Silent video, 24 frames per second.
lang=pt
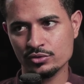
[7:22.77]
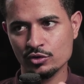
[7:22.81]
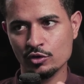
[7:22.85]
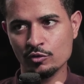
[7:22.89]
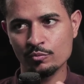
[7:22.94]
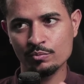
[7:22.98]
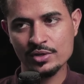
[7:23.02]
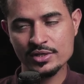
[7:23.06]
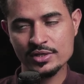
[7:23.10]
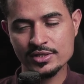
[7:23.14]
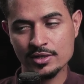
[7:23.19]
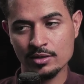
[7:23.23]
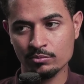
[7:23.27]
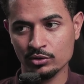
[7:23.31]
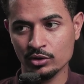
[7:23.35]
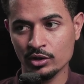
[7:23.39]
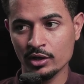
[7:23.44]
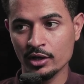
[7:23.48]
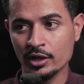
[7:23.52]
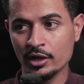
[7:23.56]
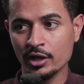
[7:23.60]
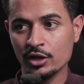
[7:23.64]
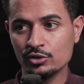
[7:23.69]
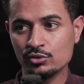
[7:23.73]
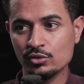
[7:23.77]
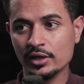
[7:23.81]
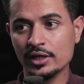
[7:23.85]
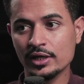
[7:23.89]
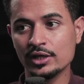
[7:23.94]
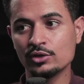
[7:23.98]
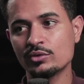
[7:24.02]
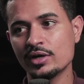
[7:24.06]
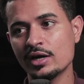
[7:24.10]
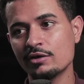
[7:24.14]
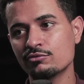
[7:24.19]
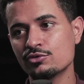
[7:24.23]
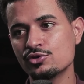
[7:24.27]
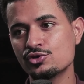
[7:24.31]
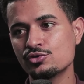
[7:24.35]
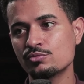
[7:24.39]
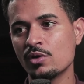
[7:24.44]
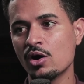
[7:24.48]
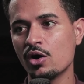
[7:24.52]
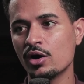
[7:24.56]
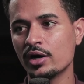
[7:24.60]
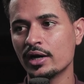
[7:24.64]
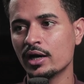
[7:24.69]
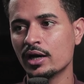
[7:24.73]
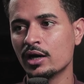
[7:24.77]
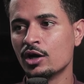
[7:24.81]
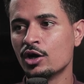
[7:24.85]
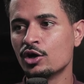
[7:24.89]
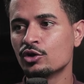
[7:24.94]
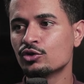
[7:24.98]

Como por exemplo, estou aqui no gráfico de uma hora.